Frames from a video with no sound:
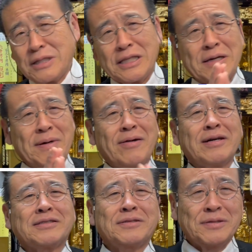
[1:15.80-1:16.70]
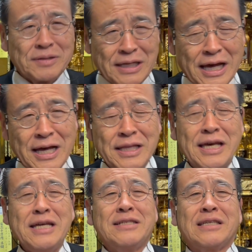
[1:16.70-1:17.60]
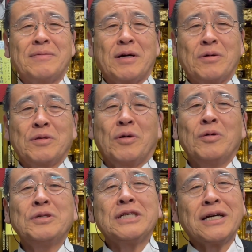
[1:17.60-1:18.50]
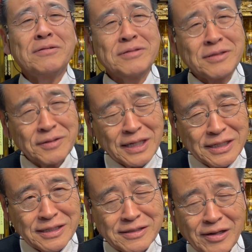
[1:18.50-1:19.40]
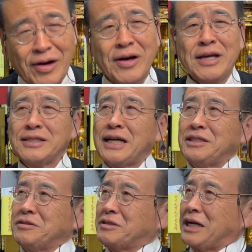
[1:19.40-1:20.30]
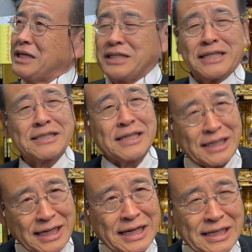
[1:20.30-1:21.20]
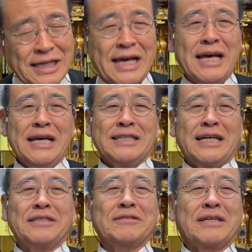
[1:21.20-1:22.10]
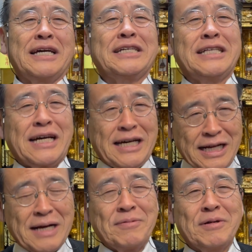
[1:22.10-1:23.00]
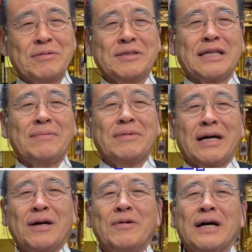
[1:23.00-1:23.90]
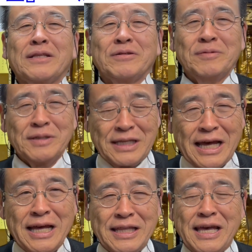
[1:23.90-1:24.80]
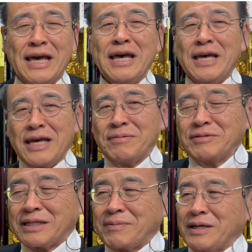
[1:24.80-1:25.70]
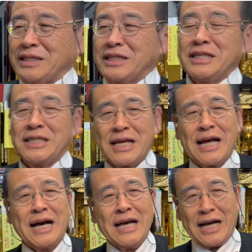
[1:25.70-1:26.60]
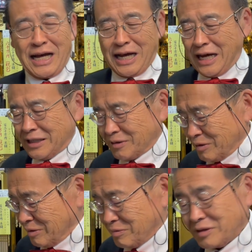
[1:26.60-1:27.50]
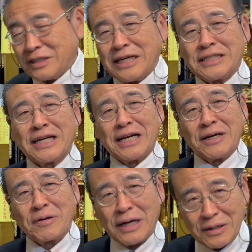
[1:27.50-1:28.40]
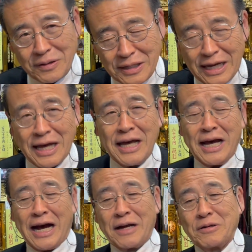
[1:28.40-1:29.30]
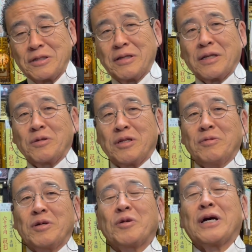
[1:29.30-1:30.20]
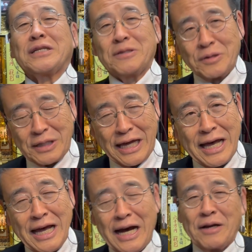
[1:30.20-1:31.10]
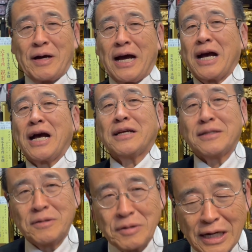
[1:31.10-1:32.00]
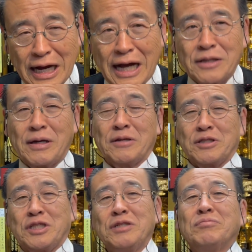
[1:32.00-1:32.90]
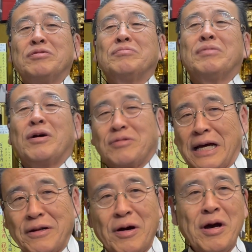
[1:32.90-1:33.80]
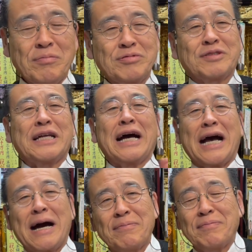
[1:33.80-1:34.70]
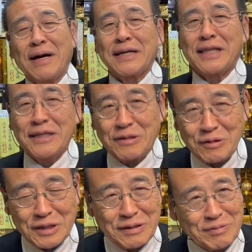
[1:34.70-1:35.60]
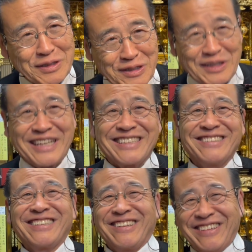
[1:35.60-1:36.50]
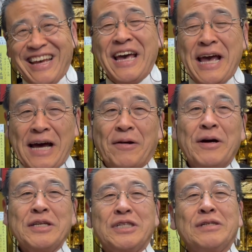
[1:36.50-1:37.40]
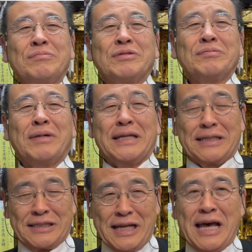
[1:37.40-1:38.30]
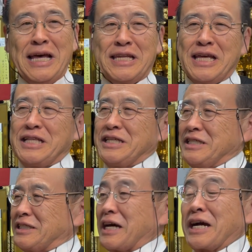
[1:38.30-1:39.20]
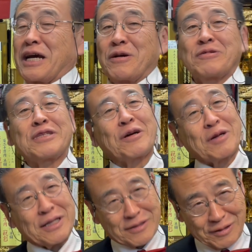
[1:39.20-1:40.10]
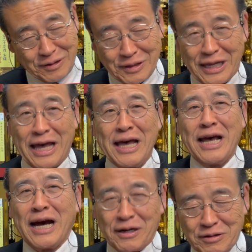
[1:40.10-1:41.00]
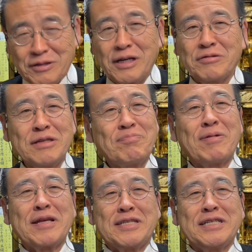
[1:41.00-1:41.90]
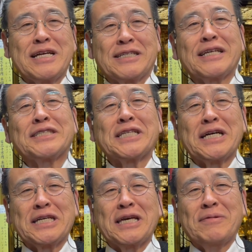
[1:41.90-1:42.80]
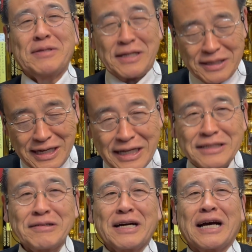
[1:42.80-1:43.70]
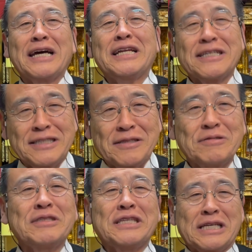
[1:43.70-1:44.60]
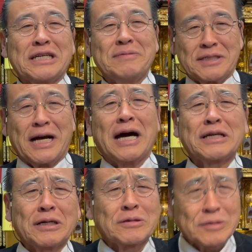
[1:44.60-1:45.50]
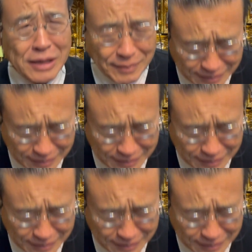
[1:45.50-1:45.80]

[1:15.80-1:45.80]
やって手ばわすとよって、で、H 様今度法事が来るそうなんですよ。30回忌ですかね。で、30回忌だからもう仏壇場買おうかと思って、で、M 様に聞いたら、ああ、そこの仏壇屋さんがよかよって、あの人はとてもよかしとって、あの、はがきとか、あとあの、新聞場を着て、あの、仏壇販売、転職新聞地の出してるんですけどね、あの、新聞場ですね、年に2、3回送ってこらすとよって、あの人は売りっぱなしには殺産権は絶対あの人が買いなせと言っていただきました。ありがとうございま